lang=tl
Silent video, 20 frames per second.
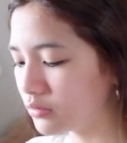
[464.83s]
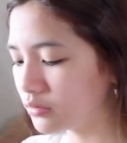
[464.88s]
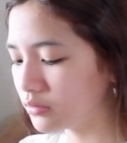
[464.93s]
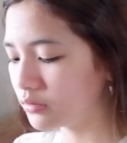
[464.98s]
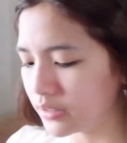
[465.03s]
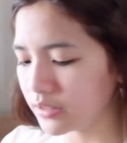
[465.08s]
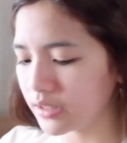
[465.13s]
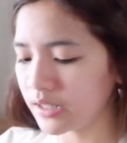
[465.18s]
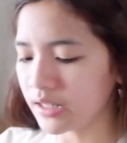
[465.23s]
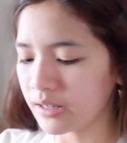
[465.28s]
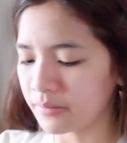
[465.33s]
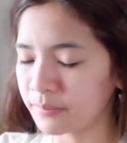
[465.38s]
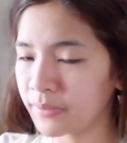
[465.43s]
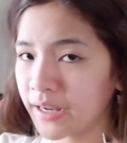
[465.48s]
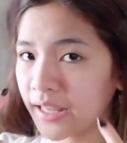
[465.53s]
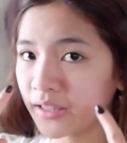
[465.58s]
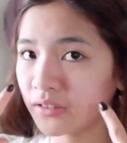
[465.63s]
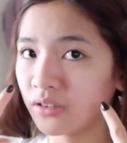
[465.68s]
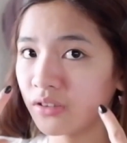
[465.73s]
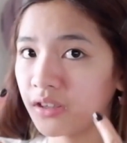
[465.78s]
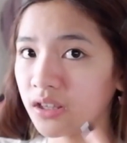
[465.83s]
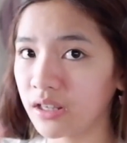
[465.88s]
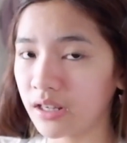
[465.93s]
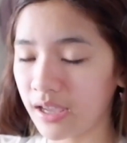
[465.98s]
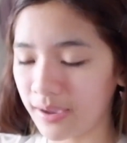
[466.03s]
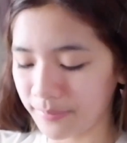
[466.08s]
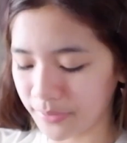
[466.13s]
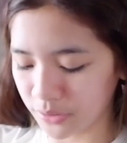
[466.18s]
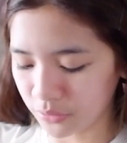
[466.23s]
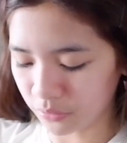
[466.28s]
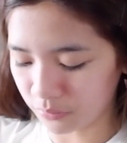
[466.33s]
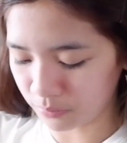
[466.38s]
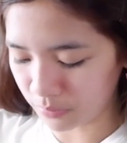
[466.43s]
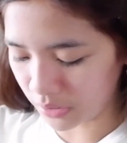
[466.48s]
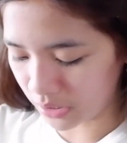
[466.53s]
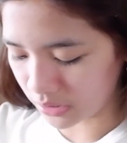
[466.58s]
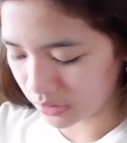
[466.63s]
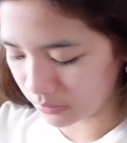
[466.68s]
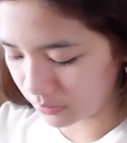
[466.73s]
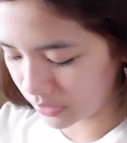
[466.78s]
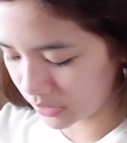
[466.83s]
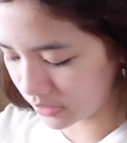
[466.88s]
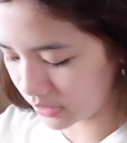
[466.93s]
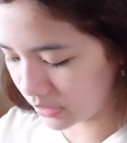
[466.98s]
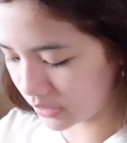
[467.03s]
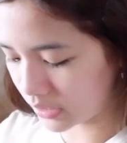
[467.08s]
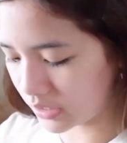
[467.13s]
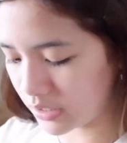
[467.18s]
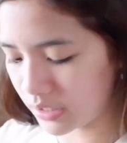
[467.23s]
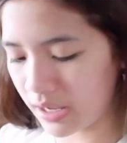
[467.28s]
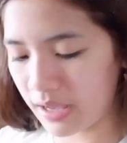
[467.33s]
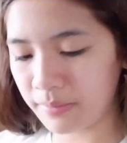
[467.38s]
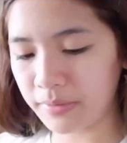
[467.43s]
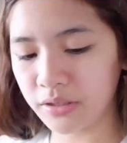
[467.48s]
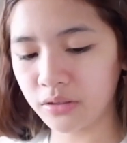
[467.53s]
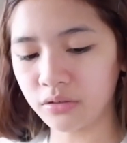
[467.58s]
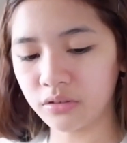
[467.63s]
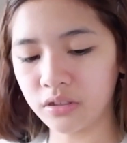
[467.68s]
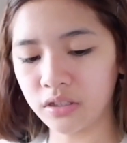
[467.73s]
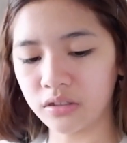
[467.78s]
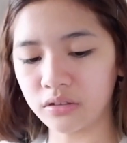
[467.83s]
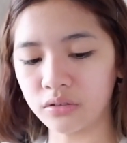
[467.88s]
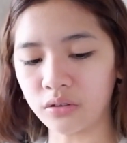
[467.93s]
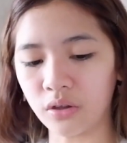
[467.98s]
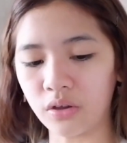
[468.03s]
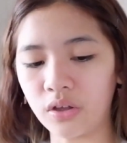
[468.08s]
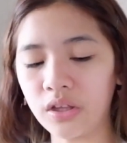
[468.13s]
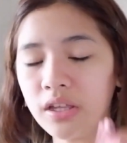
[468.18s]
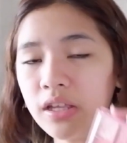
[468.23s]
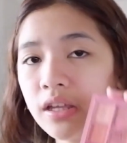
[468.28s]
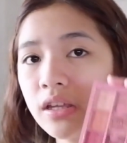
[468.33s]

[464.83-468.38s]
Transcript: Hindi lang pala ito yung ginagamit kong blush. Minsan, ginagamit ko din to.